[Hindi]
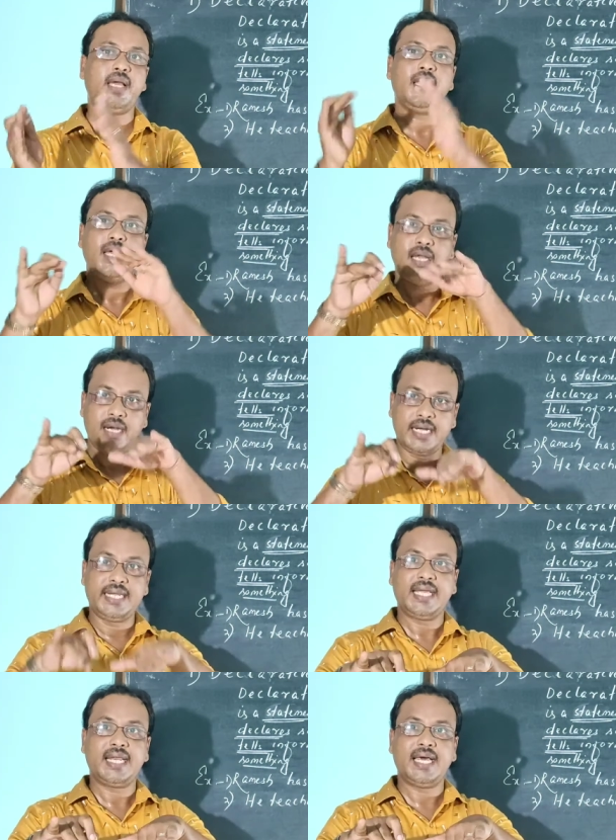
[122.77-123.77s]
में
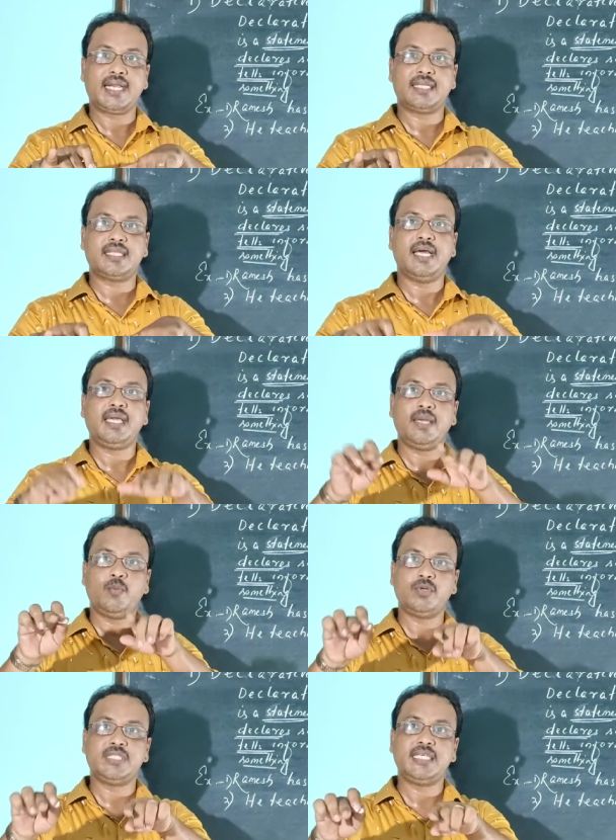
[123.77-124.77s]
डिक्लेयर करता है कि
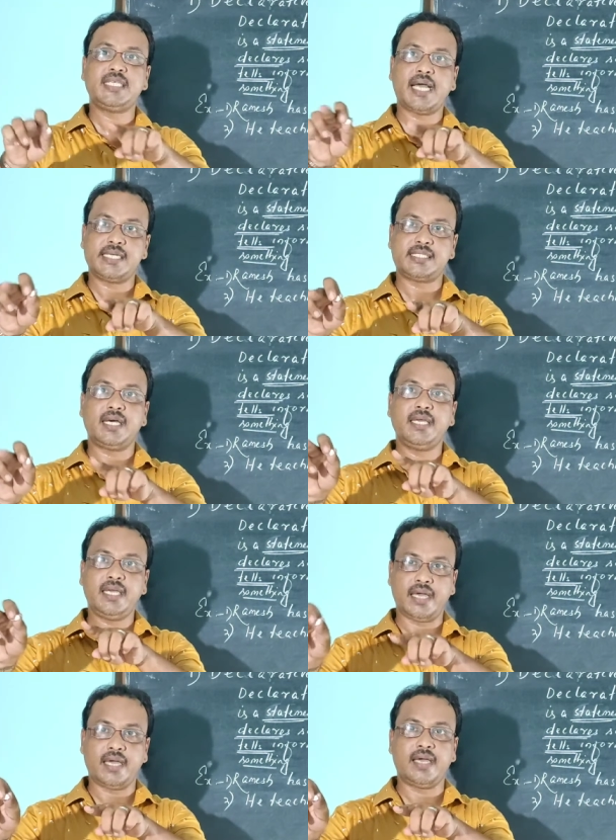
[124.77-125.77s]
वो चीज़ ऐसा
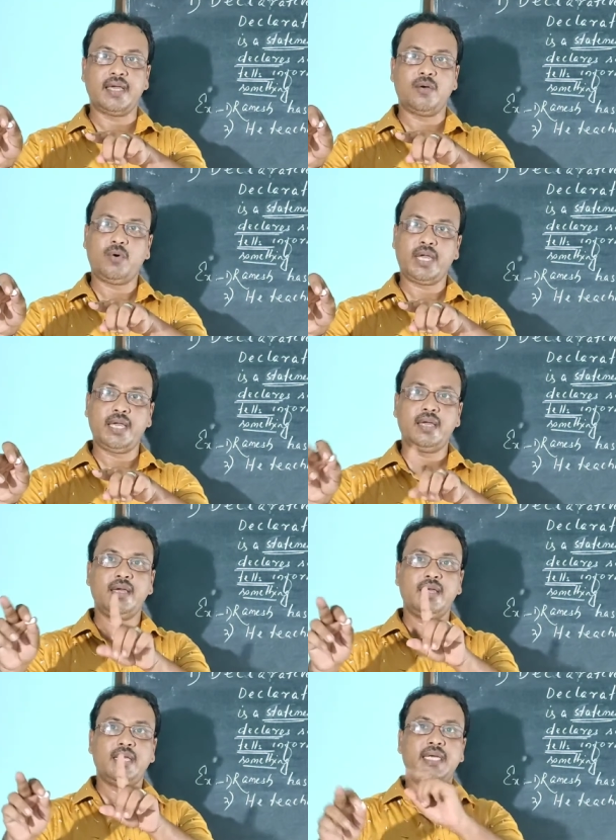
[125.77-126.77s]
ही है ओके
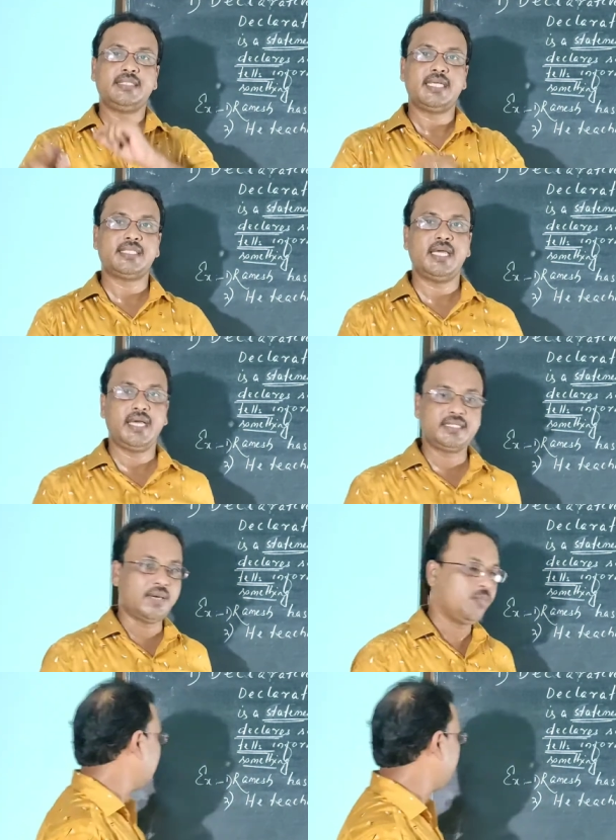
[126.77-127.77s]
जैसे
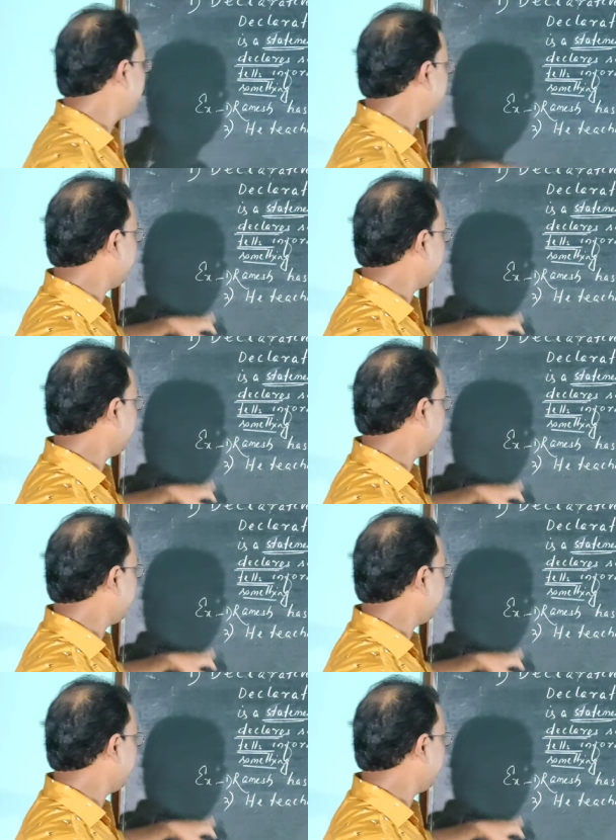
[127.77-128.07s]
एग्जाम्पल